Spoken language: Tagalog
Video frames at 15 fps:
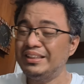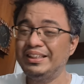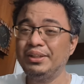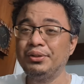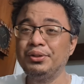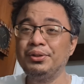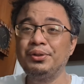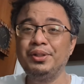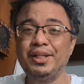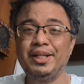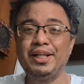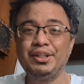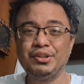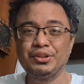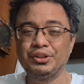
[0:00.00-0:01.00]
Siguro ko
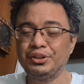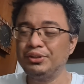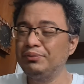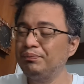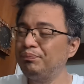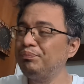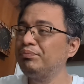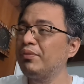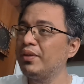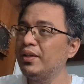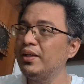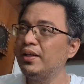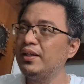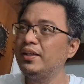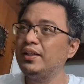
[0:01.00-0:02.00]
i-rate ko to.
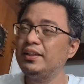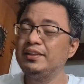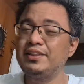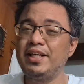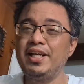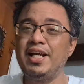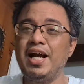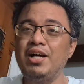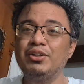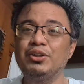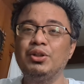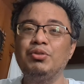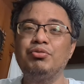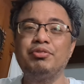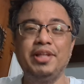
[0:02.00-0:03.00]
3
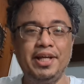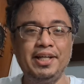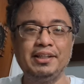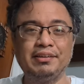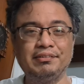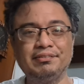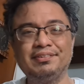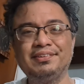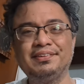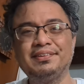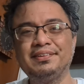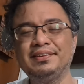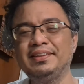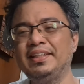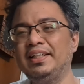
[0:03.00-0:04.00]
out of 10.
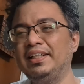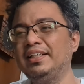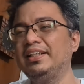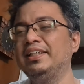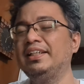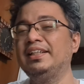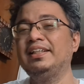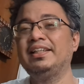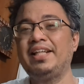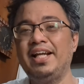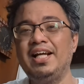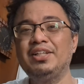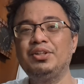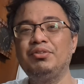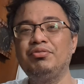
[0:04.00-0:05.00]

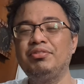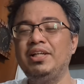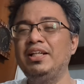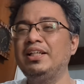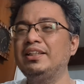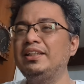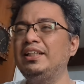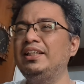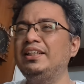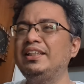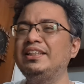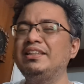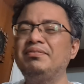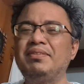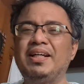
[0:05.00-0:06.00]
3 out of 10 kasi hindi
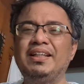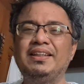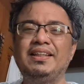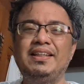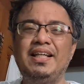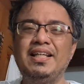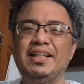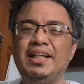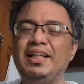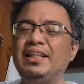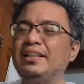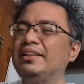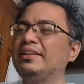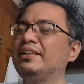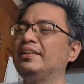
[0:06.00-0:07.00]
siya maganda talaga
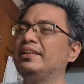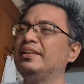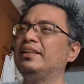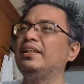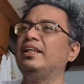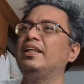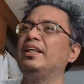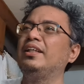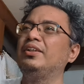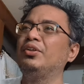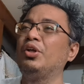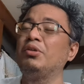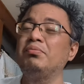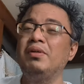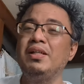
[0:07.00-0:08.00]
eh.
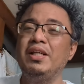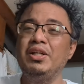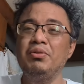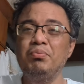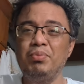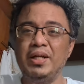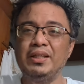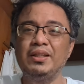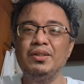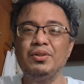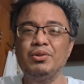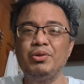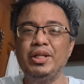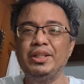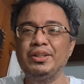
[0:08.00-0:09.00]
Normal na yung plot
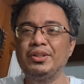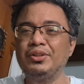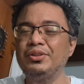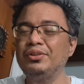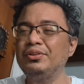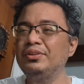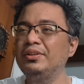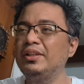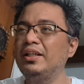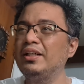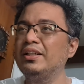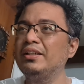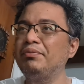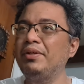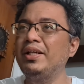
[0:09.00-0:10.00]
ng kwento.
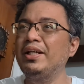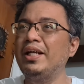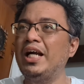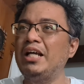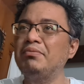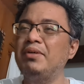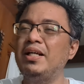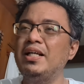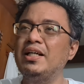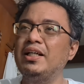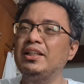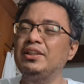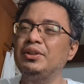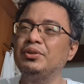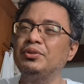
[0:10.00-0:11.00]
Ang pinagkaiba
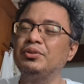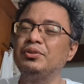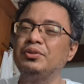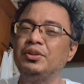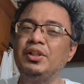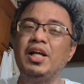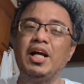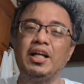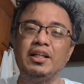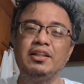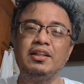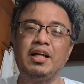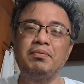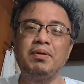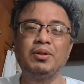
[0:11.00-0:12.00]
lang is yung, yun nga,
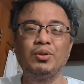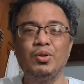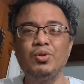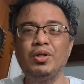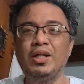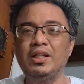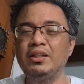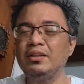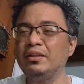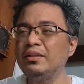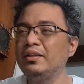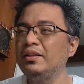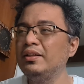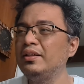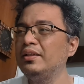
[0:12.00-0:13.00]

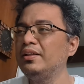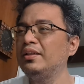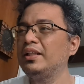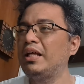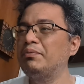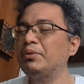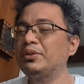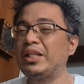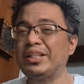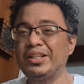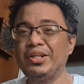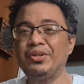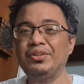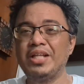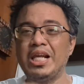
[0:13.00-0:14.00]
nakipagtulungan tapos tatli,